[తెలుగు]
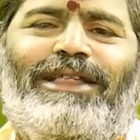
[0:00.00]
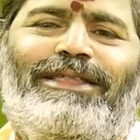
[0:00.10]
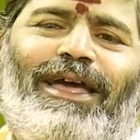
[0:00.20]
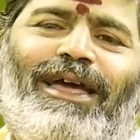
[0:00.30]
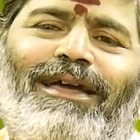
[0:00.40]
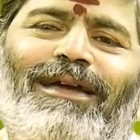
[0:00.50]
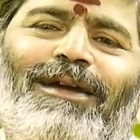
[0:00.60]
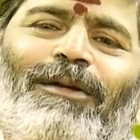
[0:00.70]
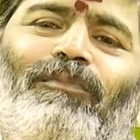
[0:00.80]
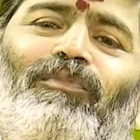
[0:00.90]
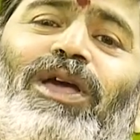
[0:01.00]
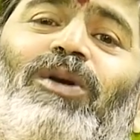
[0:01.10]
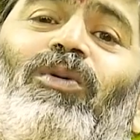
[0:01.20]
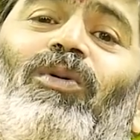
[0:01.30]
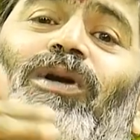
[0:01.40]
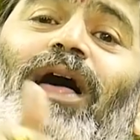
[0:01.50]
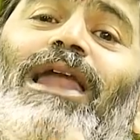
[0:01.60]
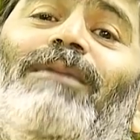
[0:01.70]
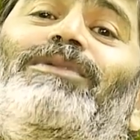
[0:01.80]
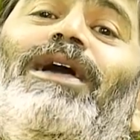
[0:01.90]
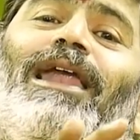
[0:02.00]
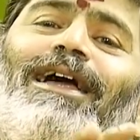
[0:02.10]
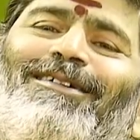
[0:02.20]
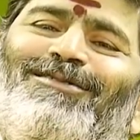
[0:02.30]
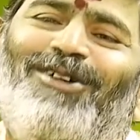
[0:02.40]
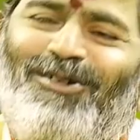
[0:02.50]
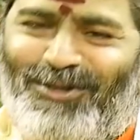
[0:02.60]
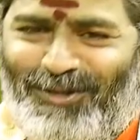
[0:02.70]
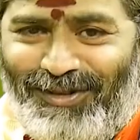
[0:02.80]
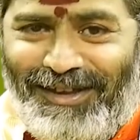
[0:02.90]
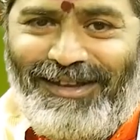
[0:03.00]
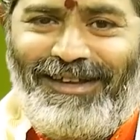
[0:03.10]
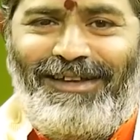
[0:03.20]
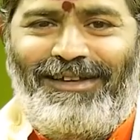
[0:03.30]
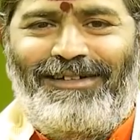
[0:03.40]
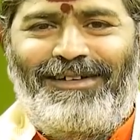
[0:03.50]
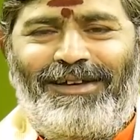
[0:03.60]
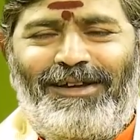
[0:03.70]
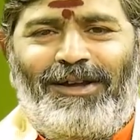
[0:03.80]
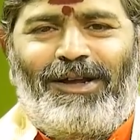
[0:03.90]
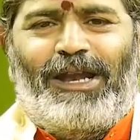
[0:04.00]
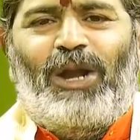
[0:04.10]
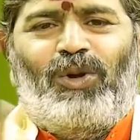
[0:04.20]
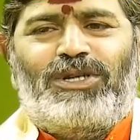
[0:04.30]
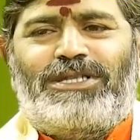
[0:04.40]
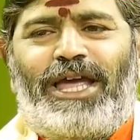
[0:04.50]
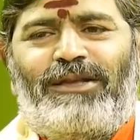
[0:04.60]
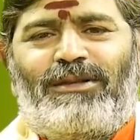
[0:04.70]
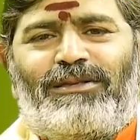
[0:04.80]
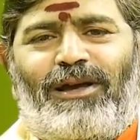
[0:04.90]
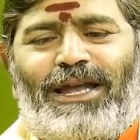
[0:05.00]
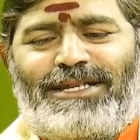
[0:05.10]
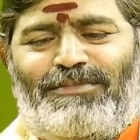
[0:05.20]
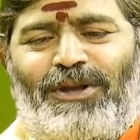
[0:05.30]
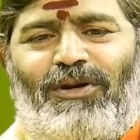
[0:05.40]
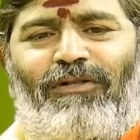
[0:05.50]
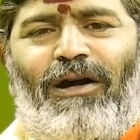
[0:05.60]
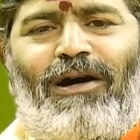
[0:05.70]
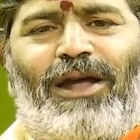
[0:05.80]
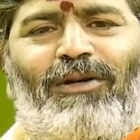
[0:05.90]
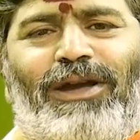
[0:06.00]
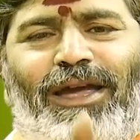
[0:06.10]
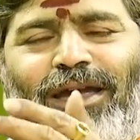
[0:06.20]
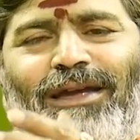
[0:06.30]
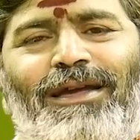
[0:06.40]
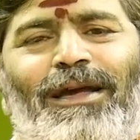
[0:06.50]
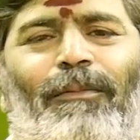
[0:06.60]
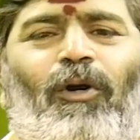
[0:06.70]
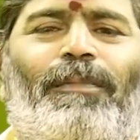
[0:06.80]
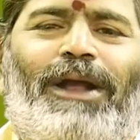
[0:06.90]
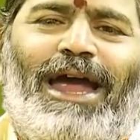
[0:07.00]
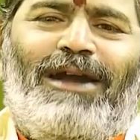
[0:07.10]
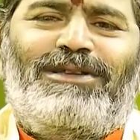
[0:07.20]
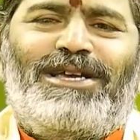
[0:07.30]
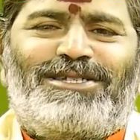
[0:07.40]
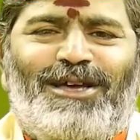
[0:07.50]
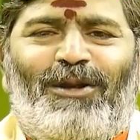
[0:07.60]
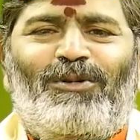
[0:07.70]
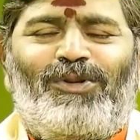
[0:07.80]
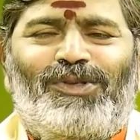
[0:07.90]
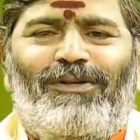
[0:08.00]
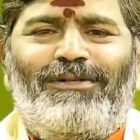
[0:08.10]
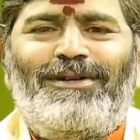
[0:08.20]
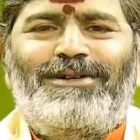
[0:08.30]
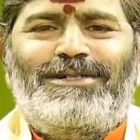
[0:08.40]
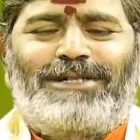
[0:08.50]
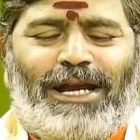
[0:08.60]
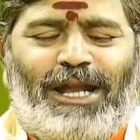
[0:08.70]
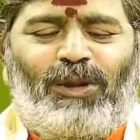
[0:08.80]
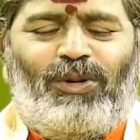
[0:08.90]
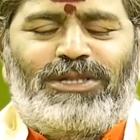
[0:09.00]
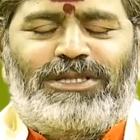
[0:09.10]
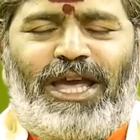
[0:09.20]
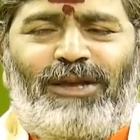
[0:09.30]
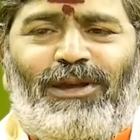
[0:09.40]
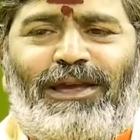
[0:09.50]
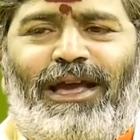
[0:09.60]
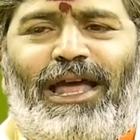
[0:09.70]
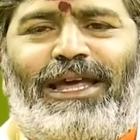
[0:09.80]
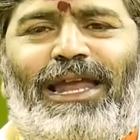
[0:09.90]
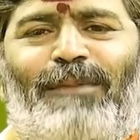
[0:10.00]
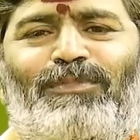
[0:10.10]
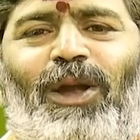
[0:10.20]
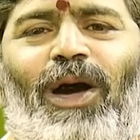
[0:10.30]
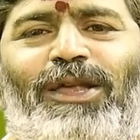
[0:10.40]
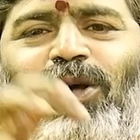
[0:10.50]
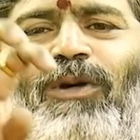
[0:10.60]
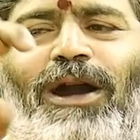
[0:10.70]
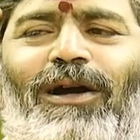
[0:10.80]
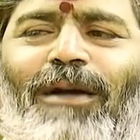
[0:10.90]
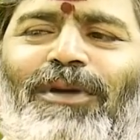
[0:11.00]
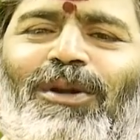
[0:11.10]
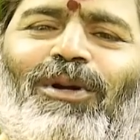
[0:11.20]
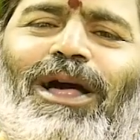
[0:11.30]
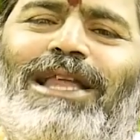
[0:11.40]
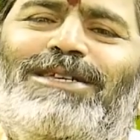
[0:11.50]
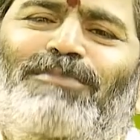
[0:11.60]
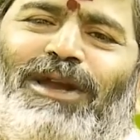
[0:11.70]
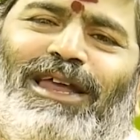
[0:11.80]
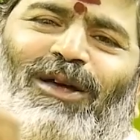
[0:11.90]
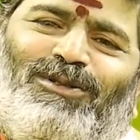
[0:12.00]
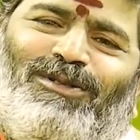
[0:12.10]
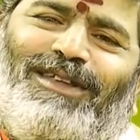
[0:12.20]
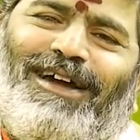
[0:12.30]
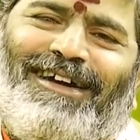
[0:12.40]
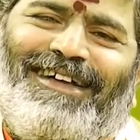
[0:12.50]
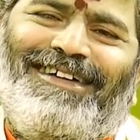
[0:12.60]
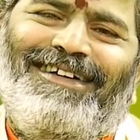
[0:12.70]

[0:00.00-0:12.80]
వెళితే మీకు కూడా లబ్ధి కలగడం జరుగుతుంది నలుగురు స్నేహితులతో కలిసి మీరు ఒక వ్యవహారంకి ఒక ప్రయాణం చేశారనుకుందాం ఆ నలుగురు స్నేహితులకి కలిగే లబ్ధిలో ఐదో వాడుగా మీరు కూడా కలిసి పిడికిలవుతుంది అక్కడ